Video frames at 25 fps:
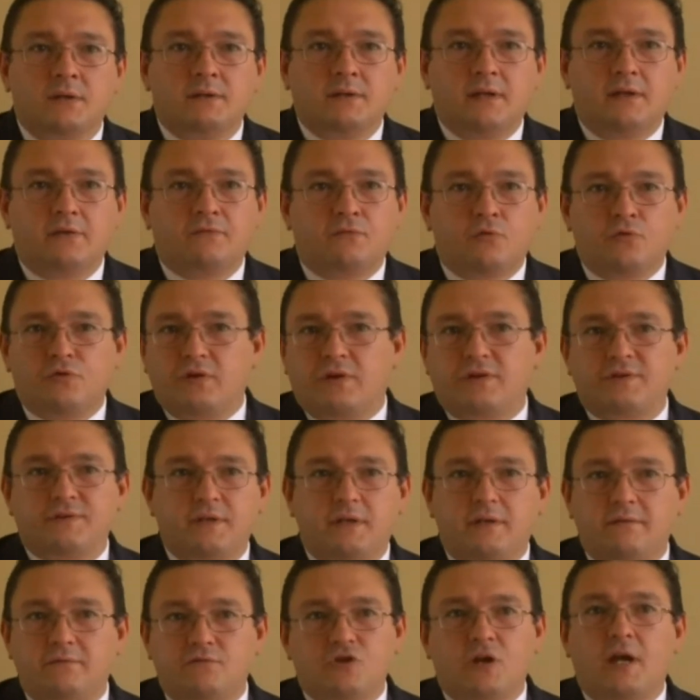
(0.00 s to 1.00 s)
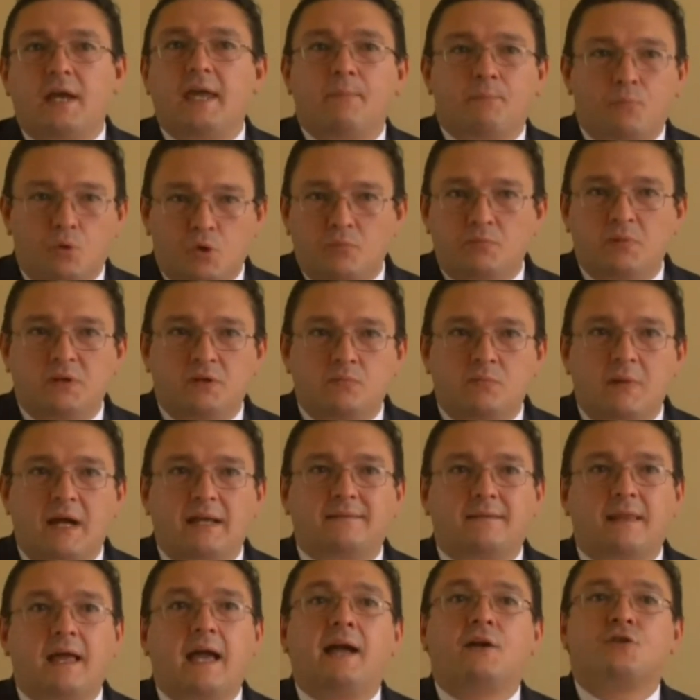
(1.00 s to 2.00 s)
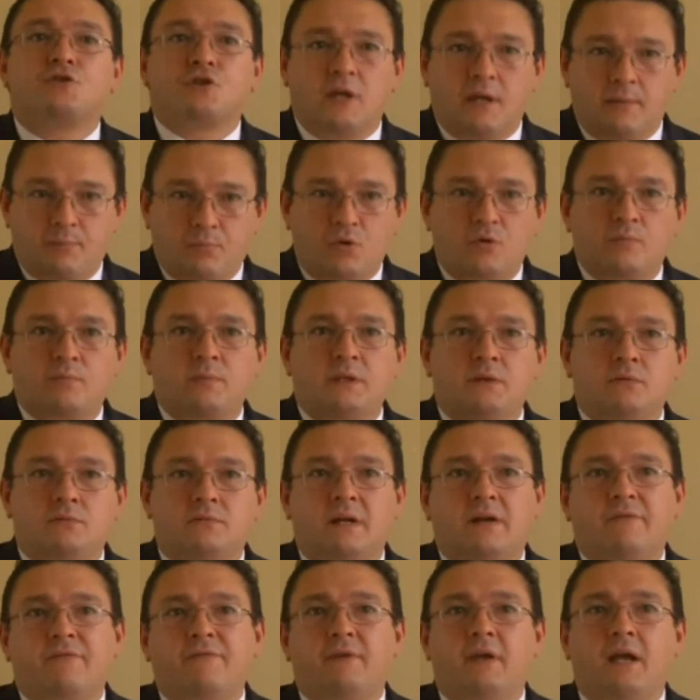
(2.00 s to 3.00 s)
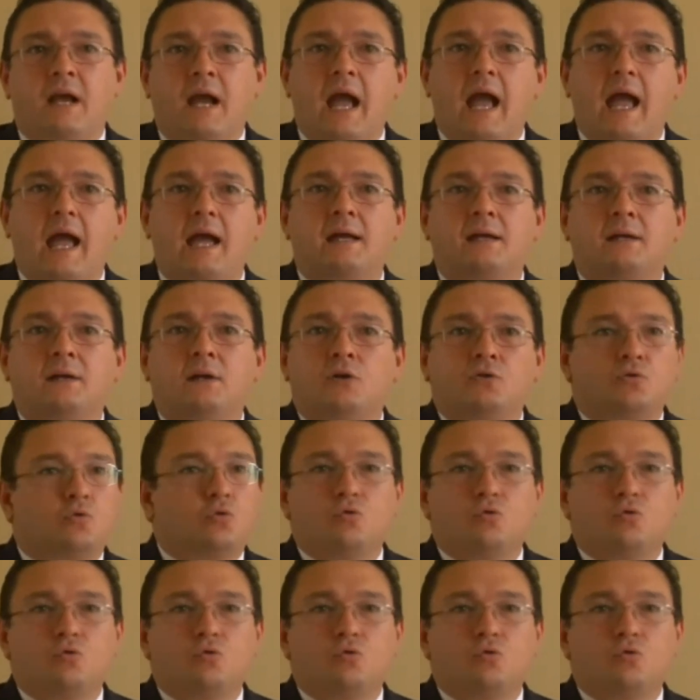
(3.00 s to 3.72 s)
Né? Se fosse assim, já é proibido matar, já é proibido traficar,